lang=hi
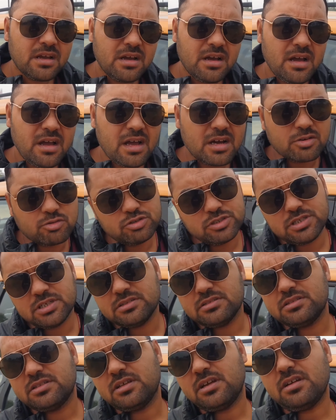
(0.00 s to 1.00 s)
हाँ कुछ हद
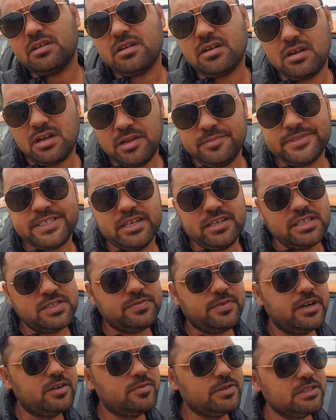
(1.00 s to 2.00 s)
तक आई एम
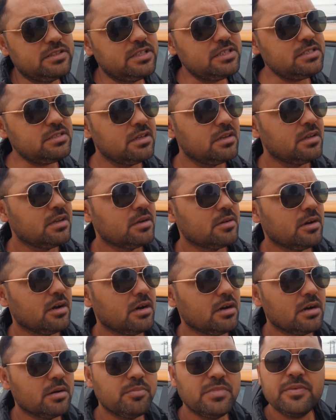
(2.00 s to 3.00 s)
सेटिस्फाइड विद दिस
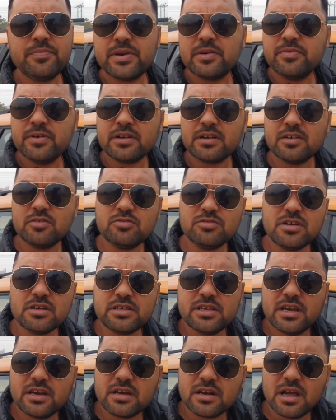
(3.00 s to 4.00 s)
आ, मैं प्रेफर करूंगा
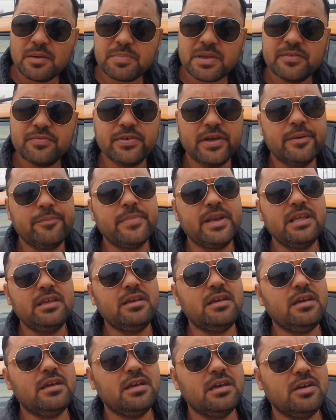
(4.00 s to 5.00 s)
कि अगर आपकी फैमिली
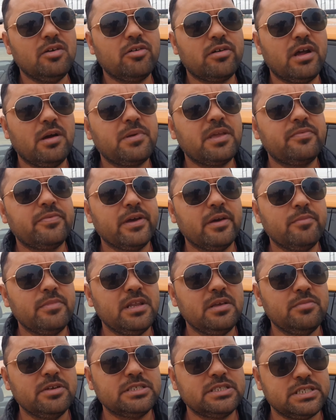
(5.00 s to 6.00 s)
है और आपकी
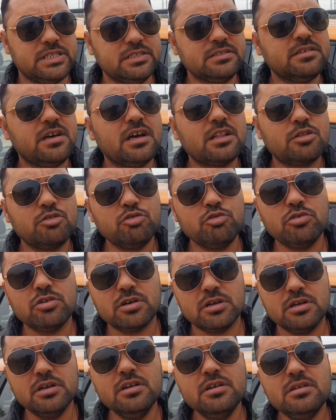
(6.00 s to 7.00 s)
फैमिली में छः सात लोग
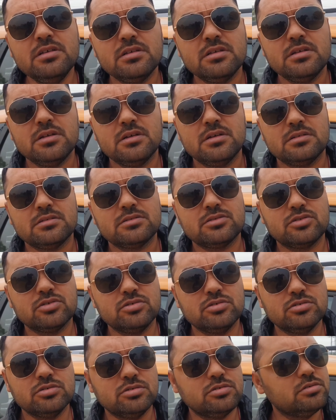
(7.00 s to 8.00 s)
हैं हम्म। तो
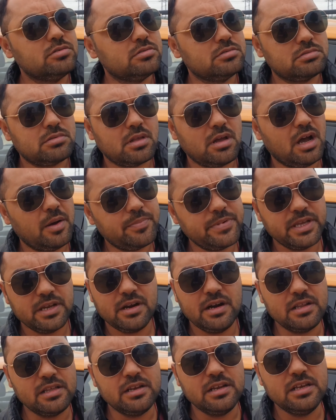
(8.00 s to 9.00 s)
आप ये
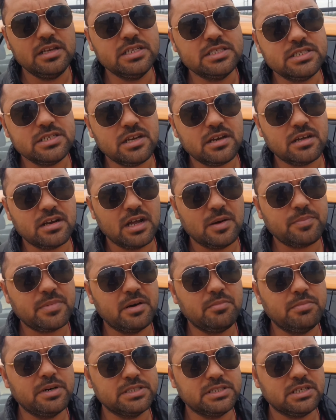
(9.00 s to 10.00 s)
गाड़ी ले लीजिए अगर आपका
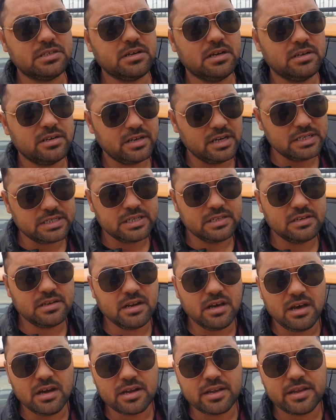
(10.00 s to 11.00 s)
बजट अंडर टेन
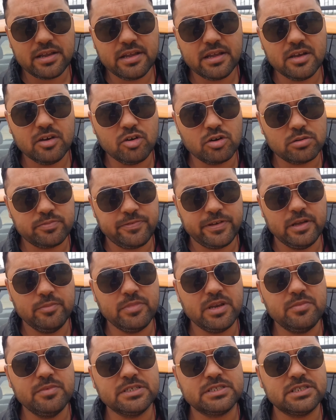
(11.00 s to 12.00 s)
लाख है और
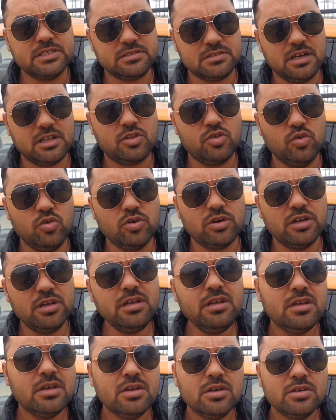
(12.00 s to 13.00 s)
फैमिली में छः सात लोग हैं
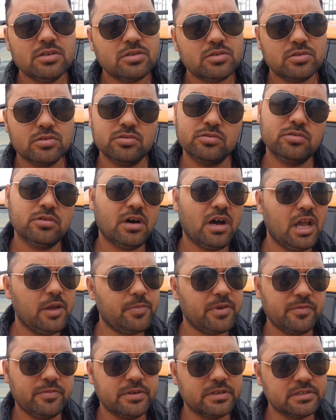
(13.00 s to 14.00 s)
हम्म, तो आई
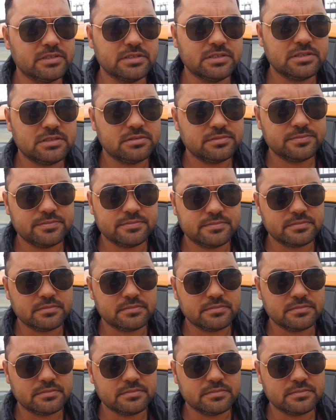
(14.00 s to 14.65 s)
प्रेफर दिस